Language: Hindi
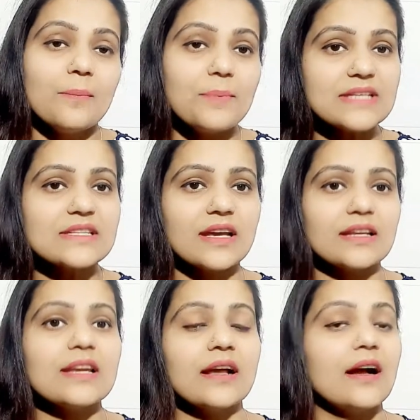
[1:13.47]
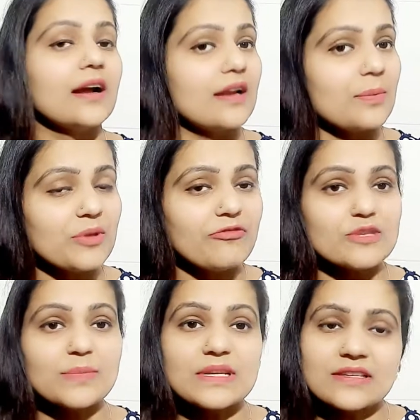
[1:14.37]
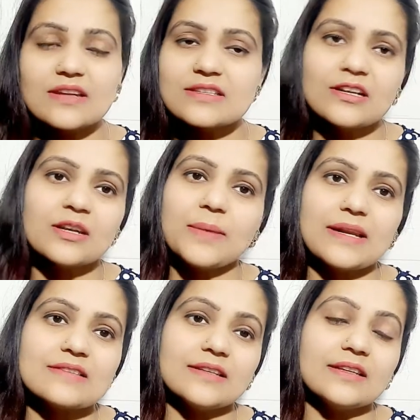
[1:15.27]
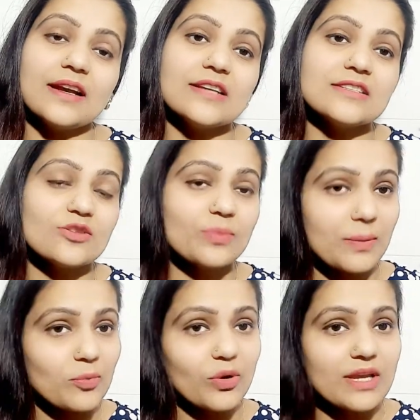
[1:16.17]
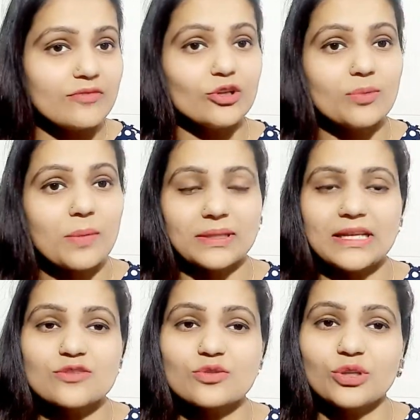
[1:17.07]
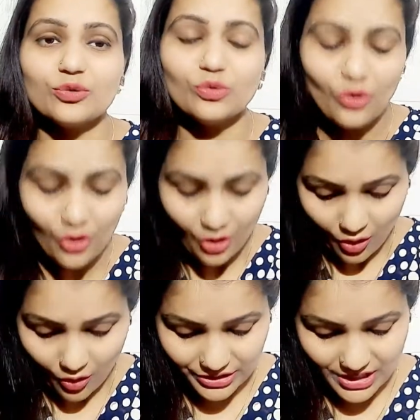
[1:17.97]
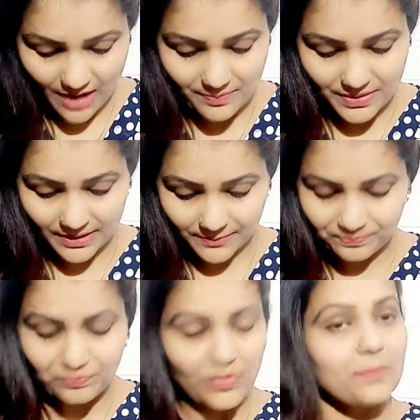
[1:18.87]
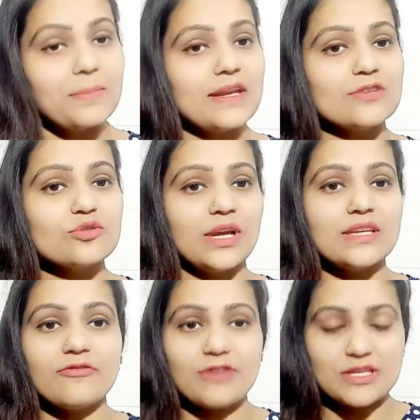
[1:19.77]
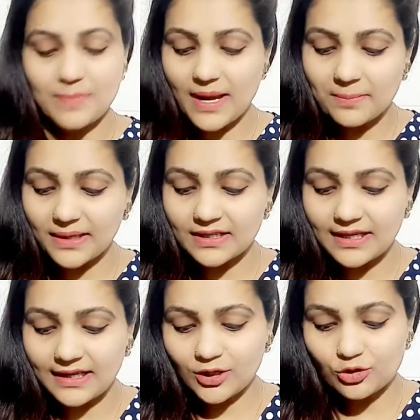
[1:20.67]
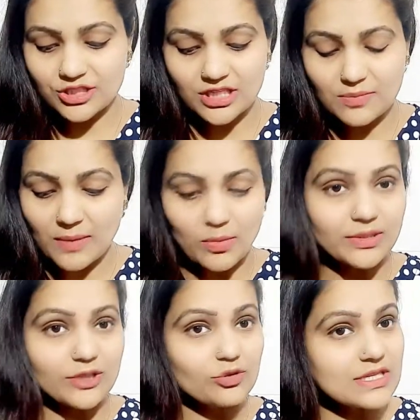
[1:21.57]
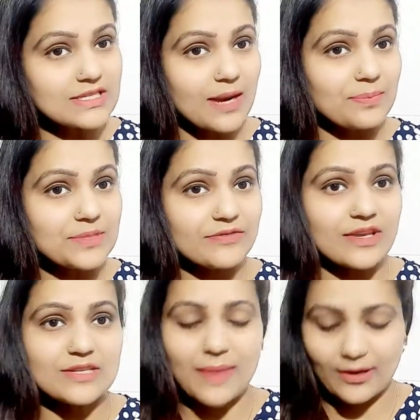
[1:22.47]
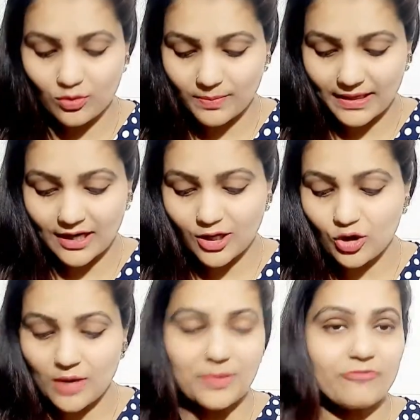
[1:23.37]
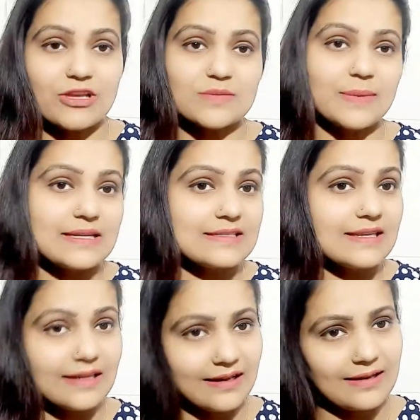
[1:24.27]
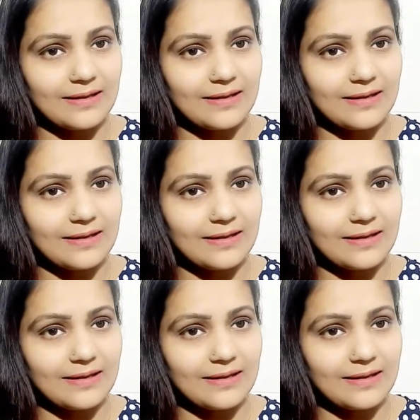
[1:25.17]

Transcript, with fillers: मिक्स करके लगाकर अपने फेस पर इसका रिजल्ट पाना चाहते हैं गाइज ये तो मैं आपको कई वीडियो में बता चुकी हूँ और यहाँ पे मेरा जो है ये फेस पैक बन गया है तो चलिए मैं आपको बताती हूँ किस तरह आप इस फेस पैक को बनाना है और अपने फेस पर इसे लगाना